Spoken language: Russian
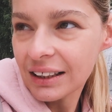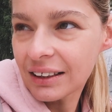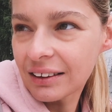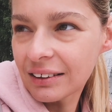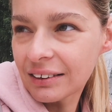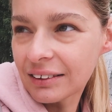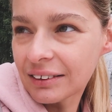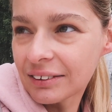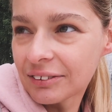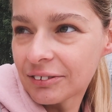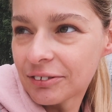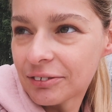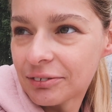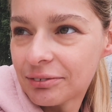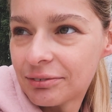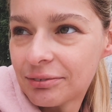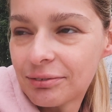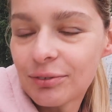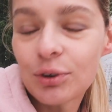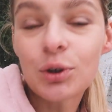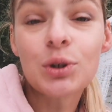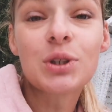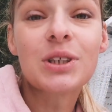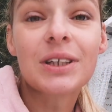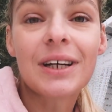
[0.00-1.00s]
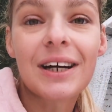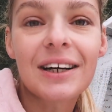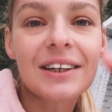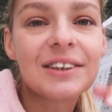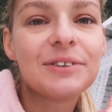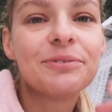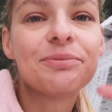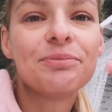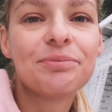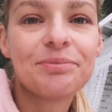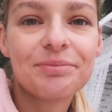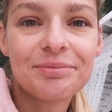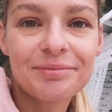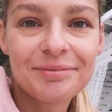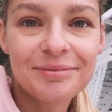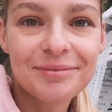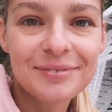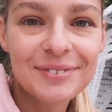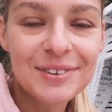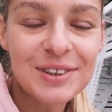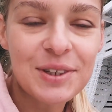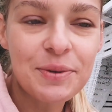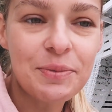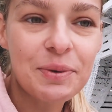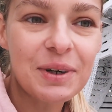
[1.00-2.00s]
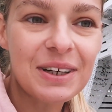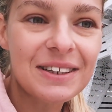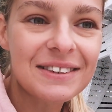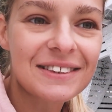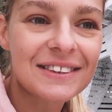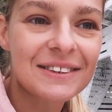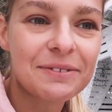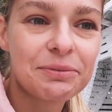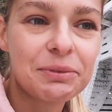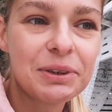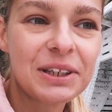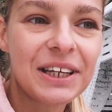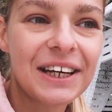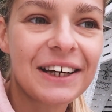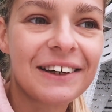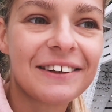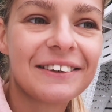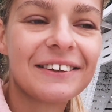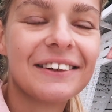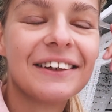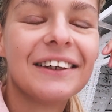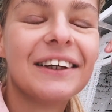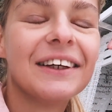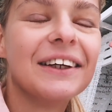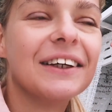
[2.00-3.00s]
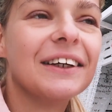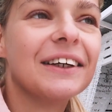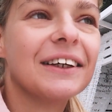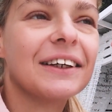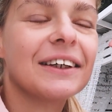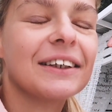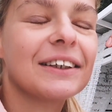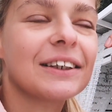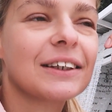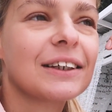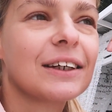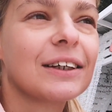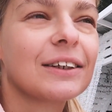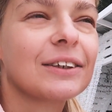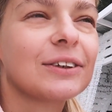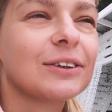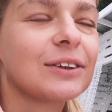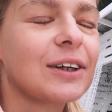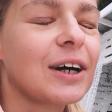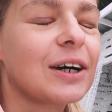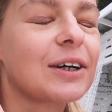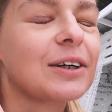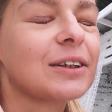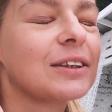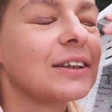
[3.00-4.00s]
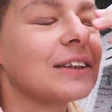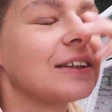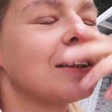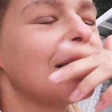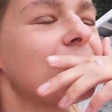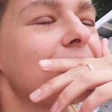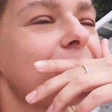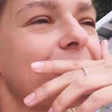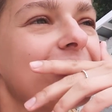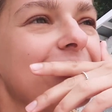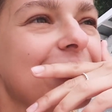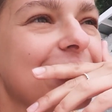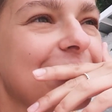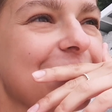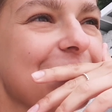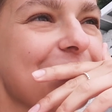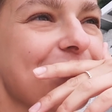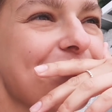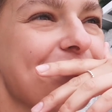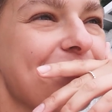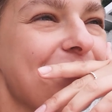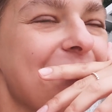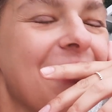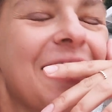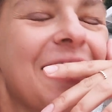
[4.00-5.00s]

э, вроде как собирался меня, как, как это назвать-то,